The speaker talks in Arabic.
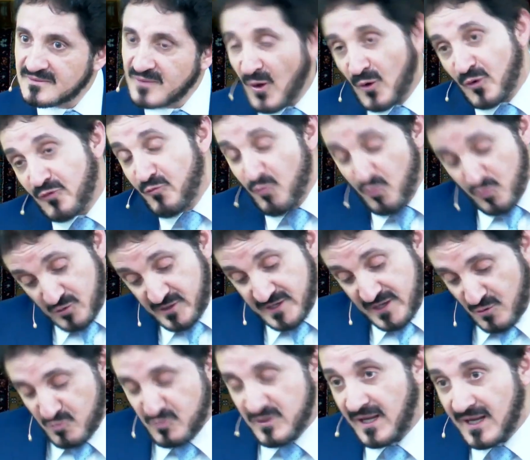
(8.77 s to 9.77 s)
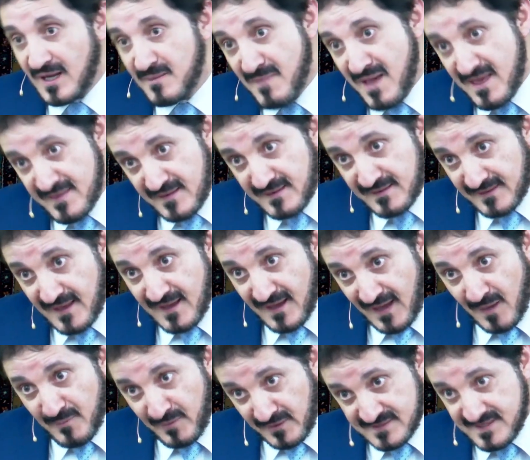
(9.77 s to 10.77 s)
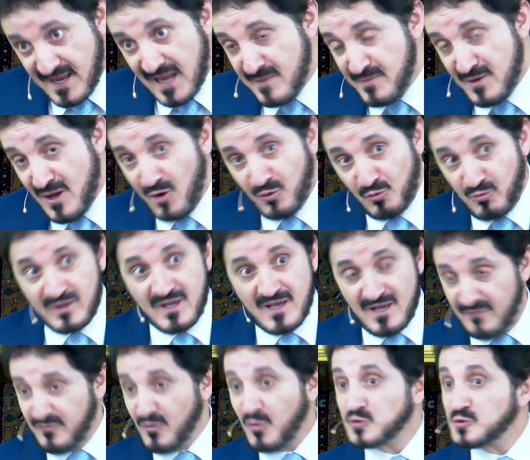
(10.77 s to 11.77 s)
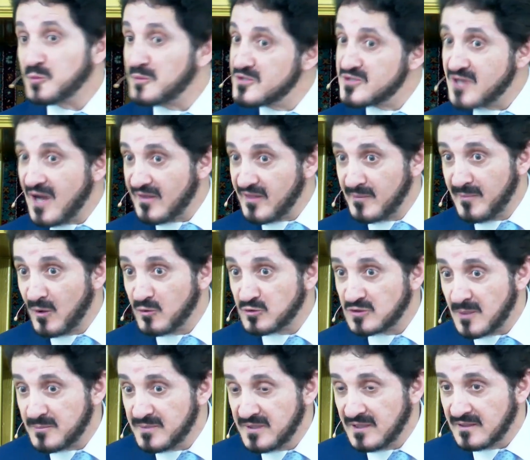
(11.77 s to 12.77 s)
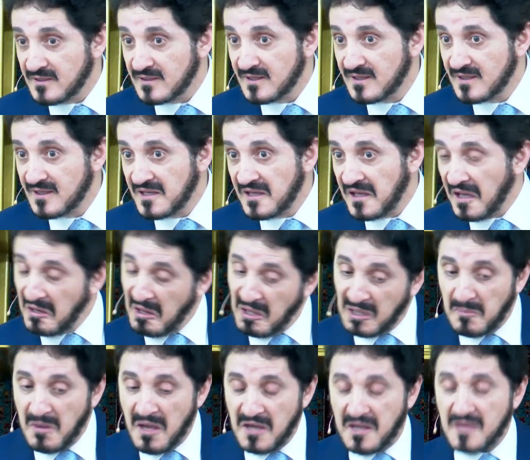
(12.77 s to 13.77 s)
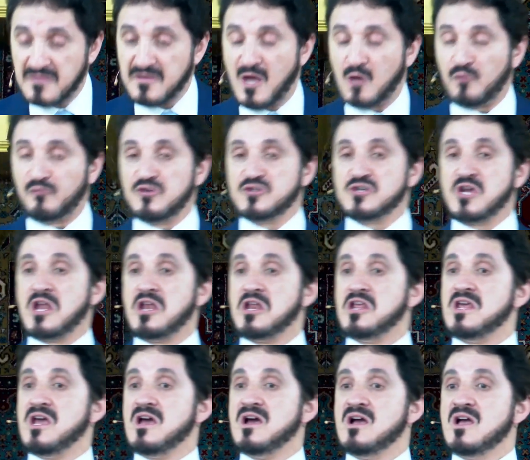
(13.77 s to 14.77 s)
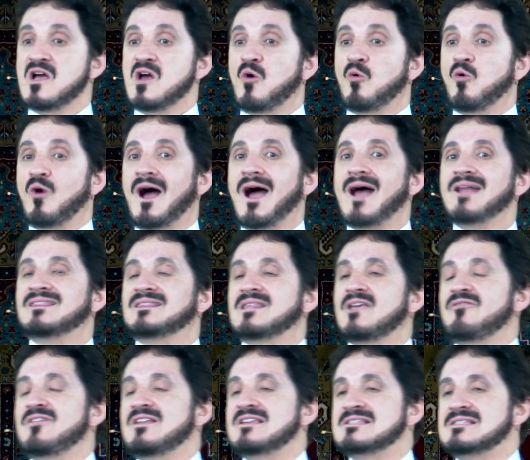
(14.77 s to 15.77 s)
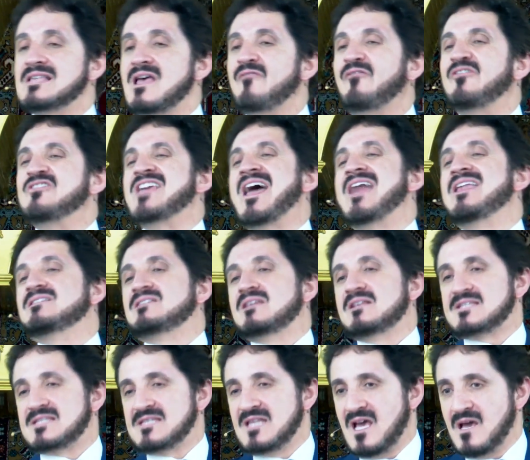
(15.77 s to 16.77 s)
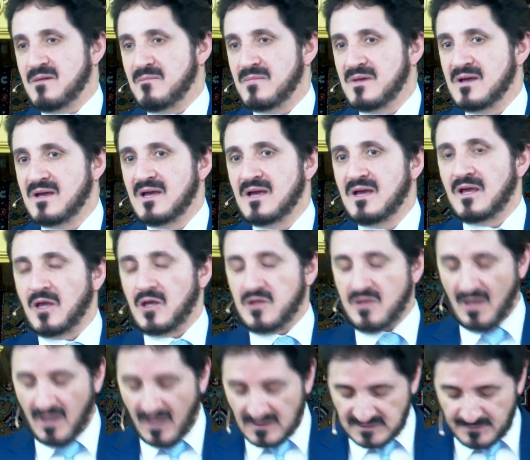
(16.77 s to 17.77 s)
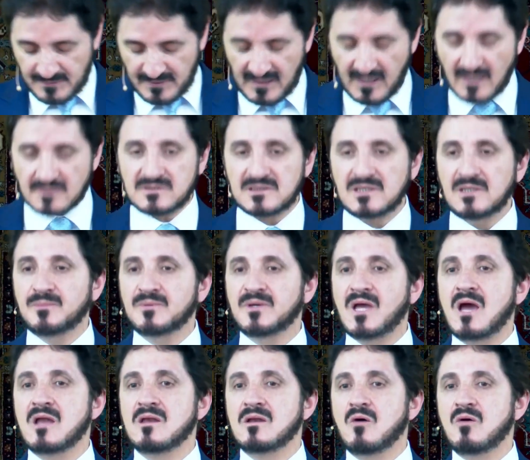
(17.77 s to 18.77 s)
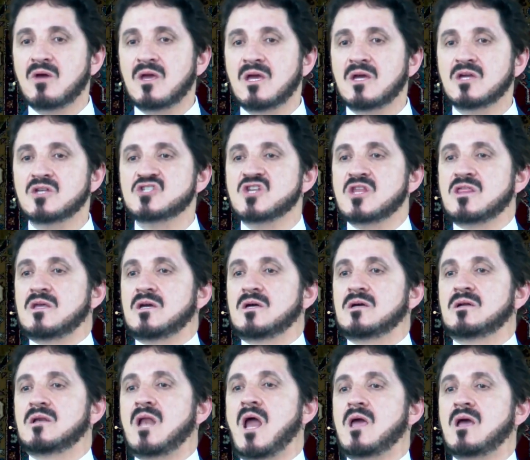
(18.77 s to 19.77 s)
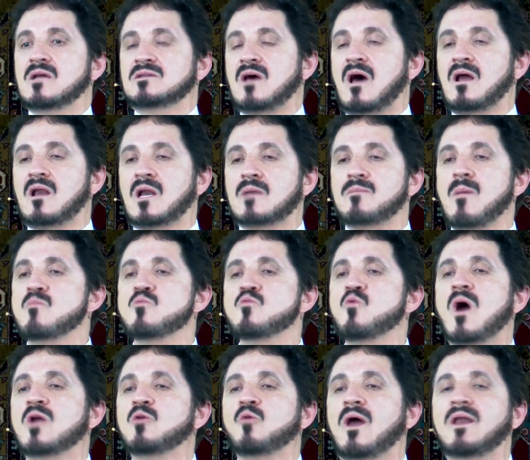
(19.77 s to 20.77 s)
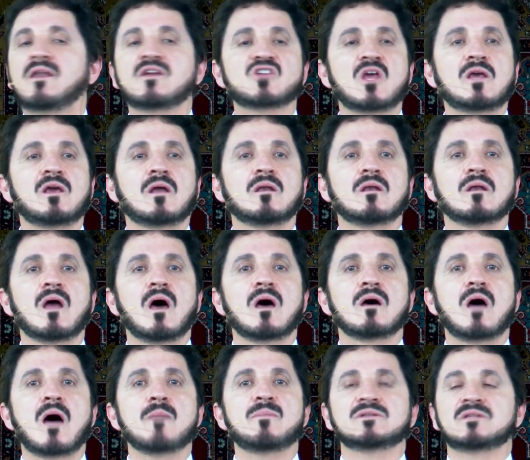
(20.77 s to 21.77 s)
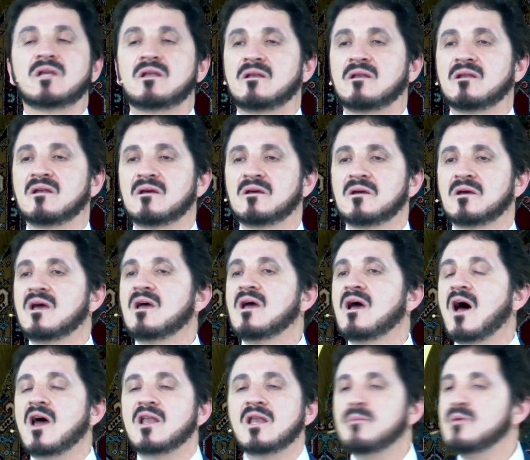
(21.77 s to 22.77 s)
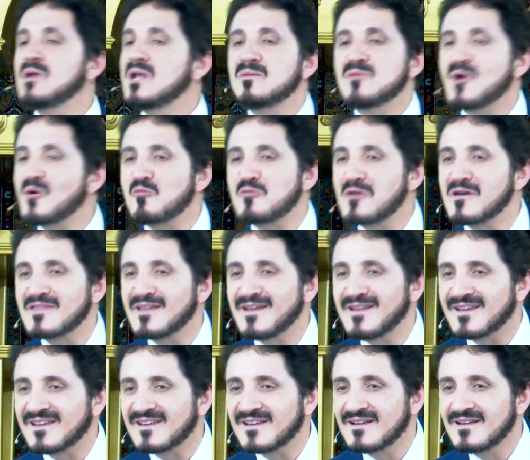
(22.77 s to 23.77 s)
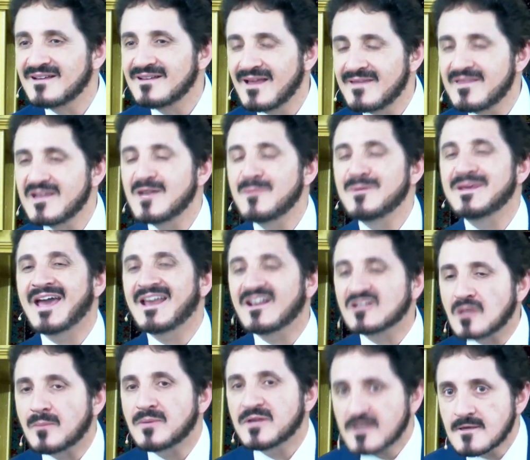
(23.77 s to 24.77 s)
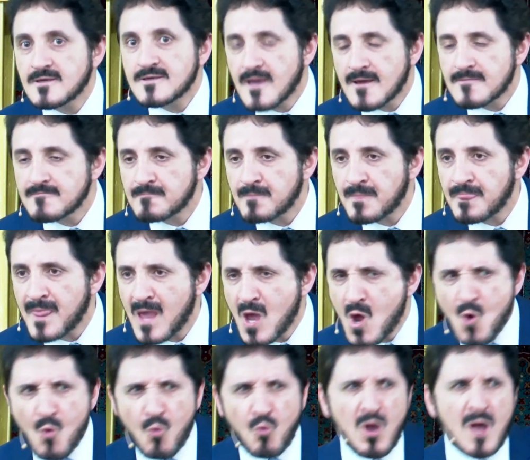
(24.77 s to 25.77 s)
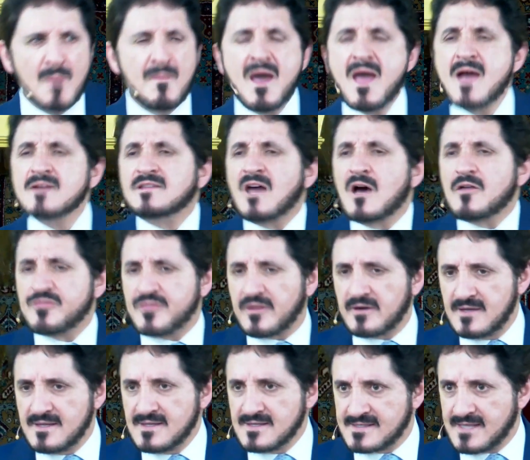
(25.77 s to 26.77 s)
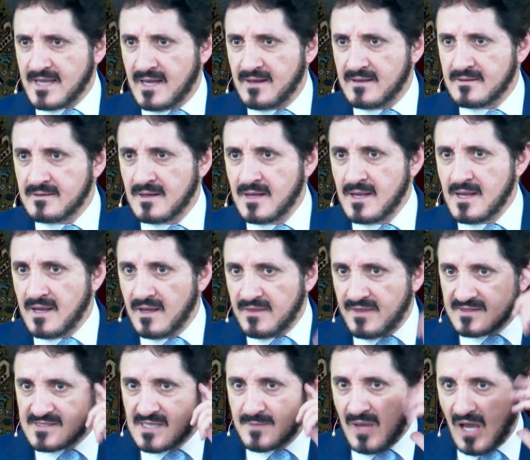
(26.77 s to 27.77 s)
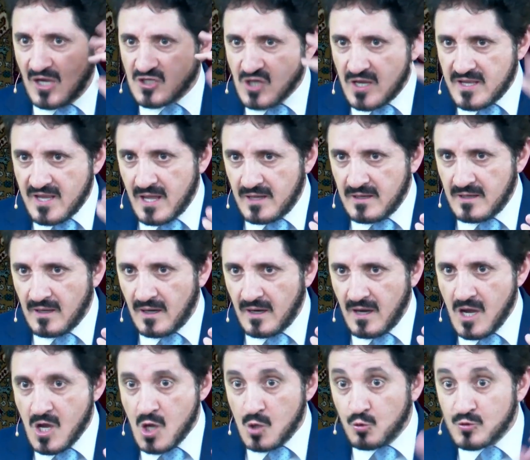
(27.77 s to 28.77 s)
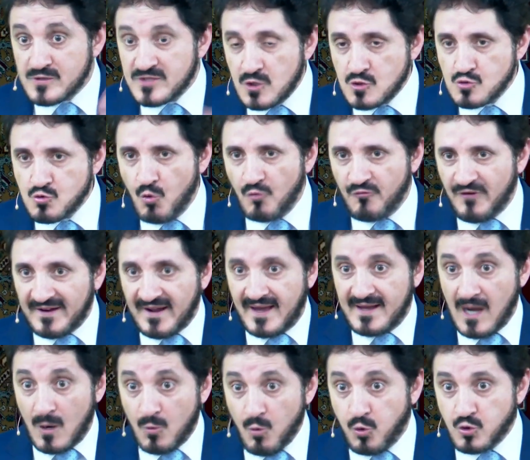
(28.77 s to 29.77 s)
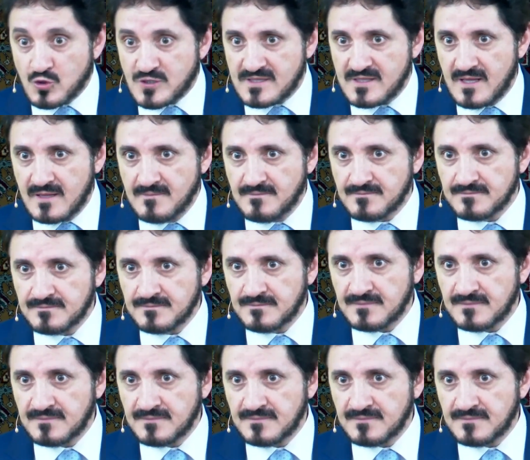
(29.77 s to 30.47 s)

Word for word: نعرفه حين كنا غلمانا خبر سهل ابن هارون في كتب الجاحظة بيان التبيين العرب هكذا كانوا في الجاهلية وحتى في الإسلام في جاهلية الإسلام إذا خطب الخطيب كأنه إيه جذع لا يتحرك ممنوع أن يحرك شيئا أبدا النبي لم يكن كذلك لأن النبي كان طبيعيا وكما يتأثر الإنسان إذا سمع شيئا آه، يزعجه فرحا أو حزنا